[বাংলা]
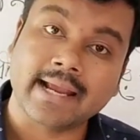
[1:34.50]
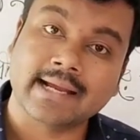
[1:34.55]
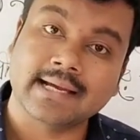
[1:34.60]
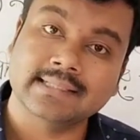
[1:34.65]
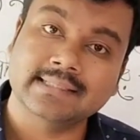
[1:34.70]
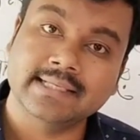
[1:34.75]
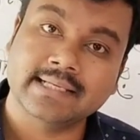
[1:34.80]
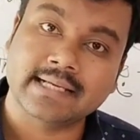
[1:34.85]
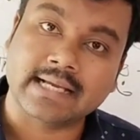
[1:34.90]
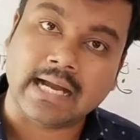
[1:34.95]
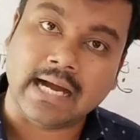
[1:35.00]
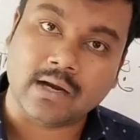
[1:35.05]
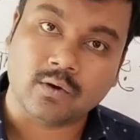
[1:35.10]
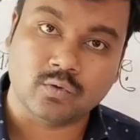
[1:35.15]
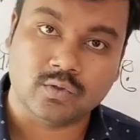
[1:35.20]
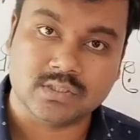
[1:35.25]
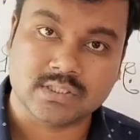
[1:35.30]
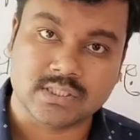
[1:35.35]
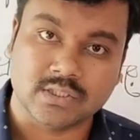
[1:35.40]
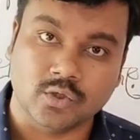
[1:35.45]
একাধিক
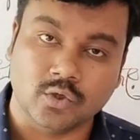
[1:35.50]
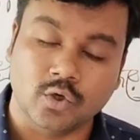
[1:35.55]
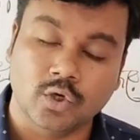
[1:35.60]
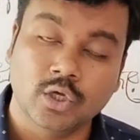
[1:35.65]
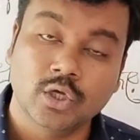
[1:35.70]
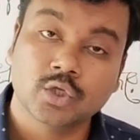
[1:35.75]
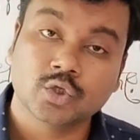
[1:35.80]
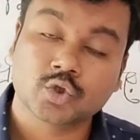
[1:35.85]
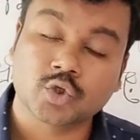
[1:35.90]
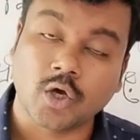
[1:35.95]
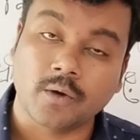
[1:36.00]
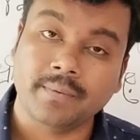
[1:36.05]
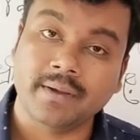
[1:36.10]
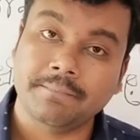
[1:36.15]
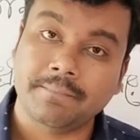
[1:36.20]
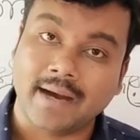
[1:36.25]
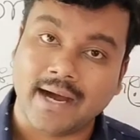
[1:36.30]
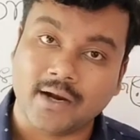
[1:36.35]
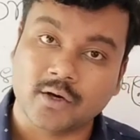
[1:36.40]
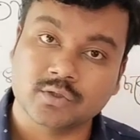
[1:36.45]
কারণ ছিল তবে
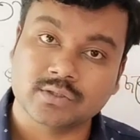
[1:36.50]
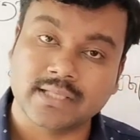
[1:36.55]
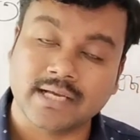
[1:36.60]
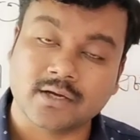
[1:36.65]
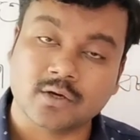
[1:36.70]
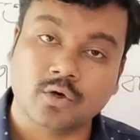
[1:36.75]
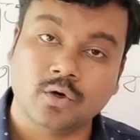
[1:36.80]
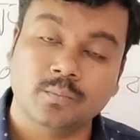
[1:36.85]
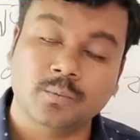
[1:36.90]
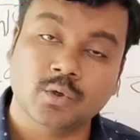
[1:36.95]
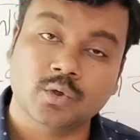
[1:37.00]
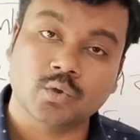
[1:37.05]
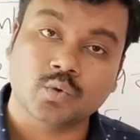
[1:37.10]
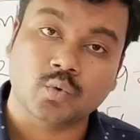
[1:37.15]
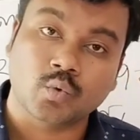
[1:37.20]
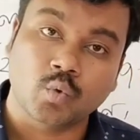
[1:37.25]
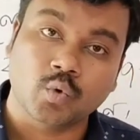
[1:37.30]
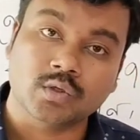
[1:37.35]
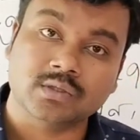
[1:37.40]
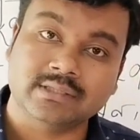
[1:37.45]
ভারত আক্রমণ
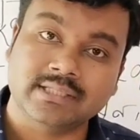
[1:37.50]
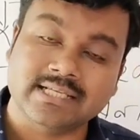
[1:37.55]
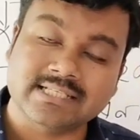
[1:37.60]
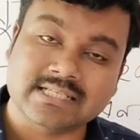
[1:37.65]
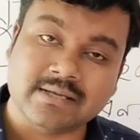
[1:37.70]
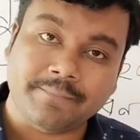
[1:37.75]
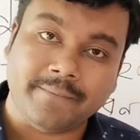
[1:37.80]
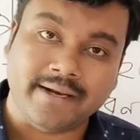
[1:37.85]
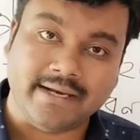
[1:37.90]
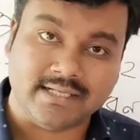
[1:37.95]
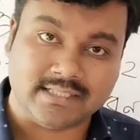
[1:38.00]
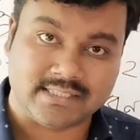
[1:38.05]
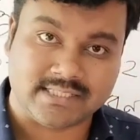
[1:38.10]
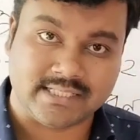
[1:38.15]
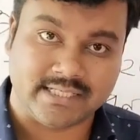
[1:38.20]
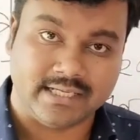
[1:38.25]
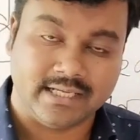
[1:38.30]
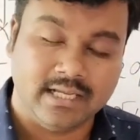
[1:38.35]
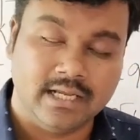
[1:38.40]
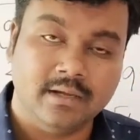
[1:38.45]
করতে যে
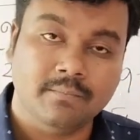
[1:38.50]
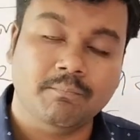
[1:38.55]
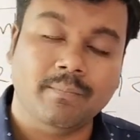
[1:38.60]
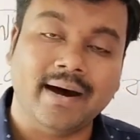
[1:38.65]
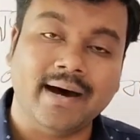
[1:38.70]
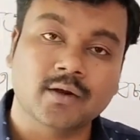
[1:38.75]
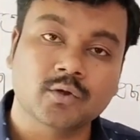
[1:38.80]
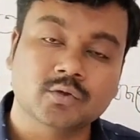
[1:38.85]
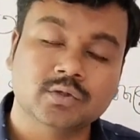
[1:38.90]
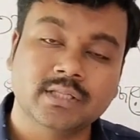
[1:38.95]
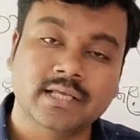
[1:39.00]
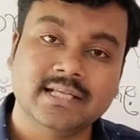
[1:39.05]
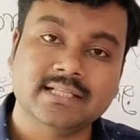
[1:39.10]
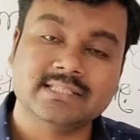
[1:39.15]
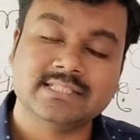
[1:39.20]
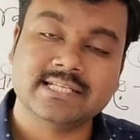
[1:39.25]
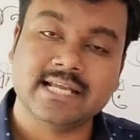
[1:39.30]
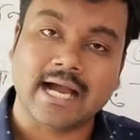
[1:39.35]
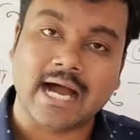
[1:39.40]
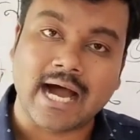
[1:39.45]
পেরেছে ভারতে
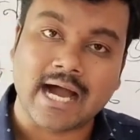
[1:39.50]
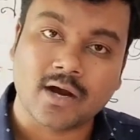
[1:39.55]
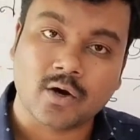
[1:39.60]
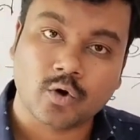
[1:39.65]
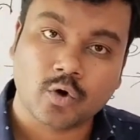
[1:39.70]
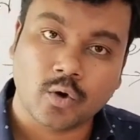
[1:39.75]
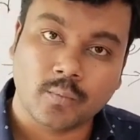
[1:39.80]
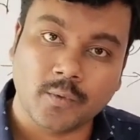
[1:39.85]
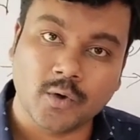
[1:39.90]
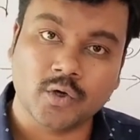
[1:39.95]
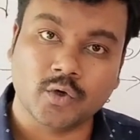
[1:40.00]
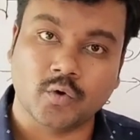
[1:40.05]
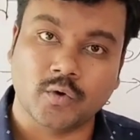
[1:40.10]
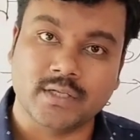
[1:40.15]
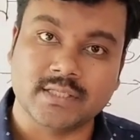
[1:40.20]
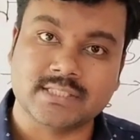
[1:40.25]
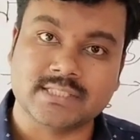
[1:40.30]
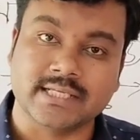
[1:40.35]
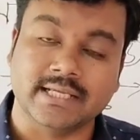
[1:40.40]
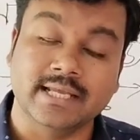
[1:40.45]
যে আক্রমণ
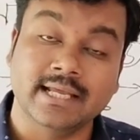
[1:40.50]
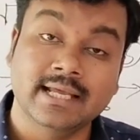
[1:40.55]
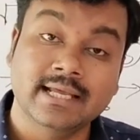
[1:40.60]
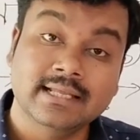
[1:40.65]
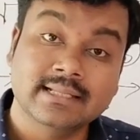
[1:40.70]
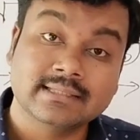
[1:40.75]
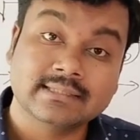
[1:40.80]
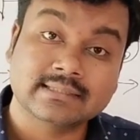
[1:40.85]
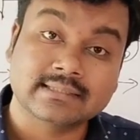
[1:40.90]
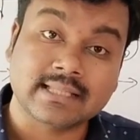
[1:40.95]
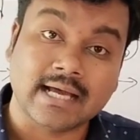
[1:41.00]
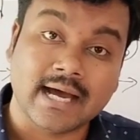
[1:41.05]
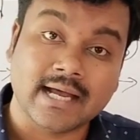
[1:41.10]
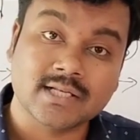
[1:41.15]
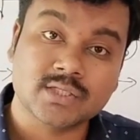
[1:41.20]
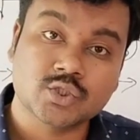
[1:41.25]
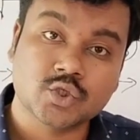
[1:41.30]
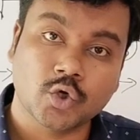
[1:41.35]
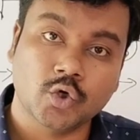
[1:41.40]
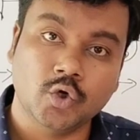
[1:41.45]
করেছে
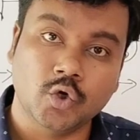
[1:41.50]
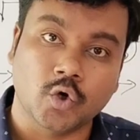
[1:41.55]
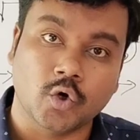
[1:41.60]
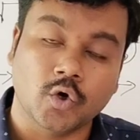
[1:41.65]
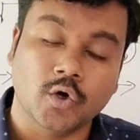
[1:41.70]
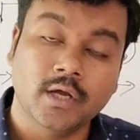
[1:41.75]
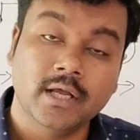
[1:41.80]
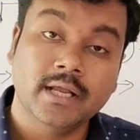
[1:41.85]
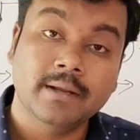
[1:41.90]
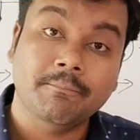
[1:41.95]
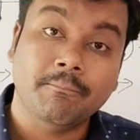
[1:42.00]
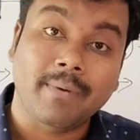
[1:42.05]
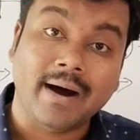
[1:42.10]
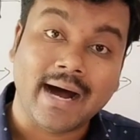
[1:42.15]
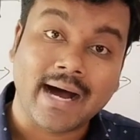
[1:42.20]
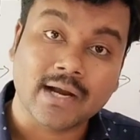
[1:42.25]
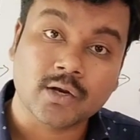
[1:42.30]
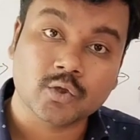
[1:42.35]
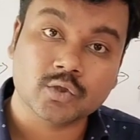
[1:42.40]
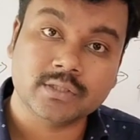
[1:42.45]
তার জন্য
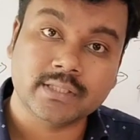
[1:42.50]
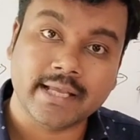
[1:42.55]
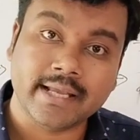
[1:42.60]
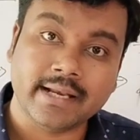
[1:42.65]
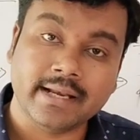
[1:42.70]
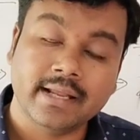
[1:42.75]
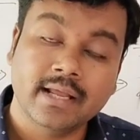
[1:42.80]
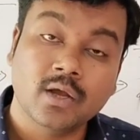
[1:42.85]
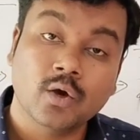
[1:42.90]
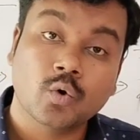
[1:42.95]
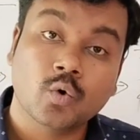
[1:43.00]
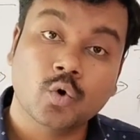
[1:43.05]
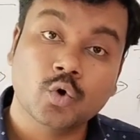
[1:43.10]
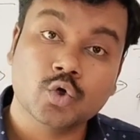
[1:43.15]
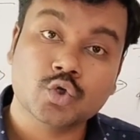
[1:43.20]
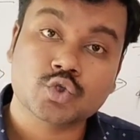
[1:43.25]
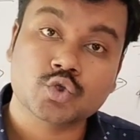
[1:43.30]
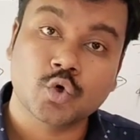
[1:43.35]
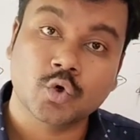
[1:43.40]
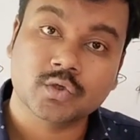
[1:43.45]
ভারতের
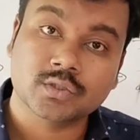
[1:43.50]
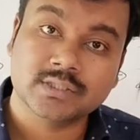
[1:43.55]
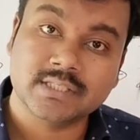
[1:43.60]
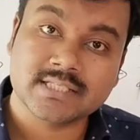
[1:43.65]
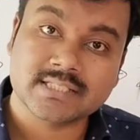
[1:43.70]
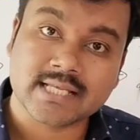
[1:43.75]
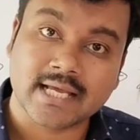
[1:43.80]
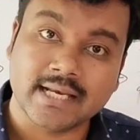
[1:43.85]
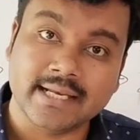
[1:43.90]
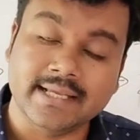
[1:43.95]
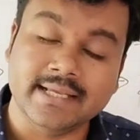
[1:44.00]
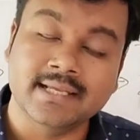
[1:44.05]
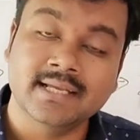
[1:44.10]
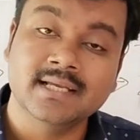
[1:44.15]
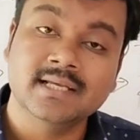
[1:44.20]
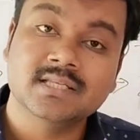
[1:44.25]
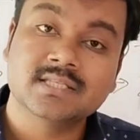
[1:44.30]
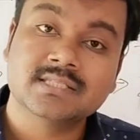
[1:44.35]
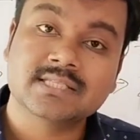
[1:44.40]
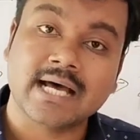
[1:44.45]
কোনো শক্তিশালী
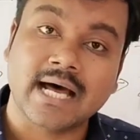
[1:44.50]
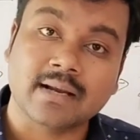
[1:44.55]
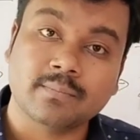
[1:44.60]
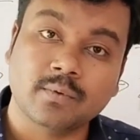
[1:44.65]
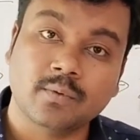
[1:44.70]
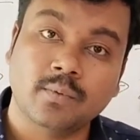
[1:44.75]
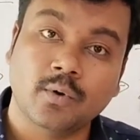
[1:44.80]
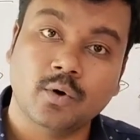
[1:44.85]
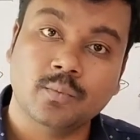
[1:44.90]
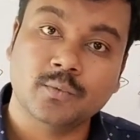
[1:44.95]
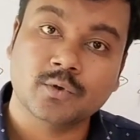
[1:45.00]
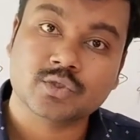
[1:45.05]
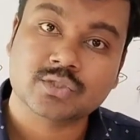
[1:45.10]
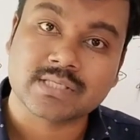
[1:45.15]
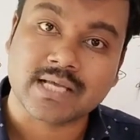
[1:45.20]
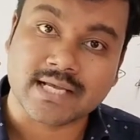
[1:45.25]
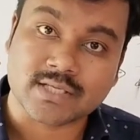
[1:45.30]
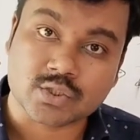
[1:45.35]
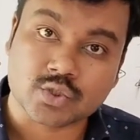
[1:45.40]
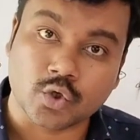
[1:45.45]
সার্বভৌম
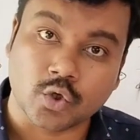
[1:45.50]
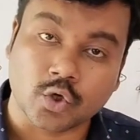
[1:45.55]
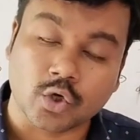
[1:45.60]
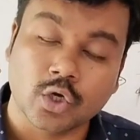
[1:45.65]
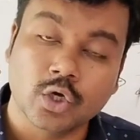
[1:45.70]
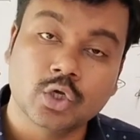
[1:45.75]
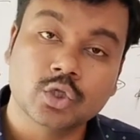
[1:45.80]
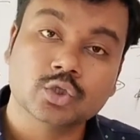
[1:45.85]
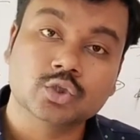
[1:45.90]
শাসক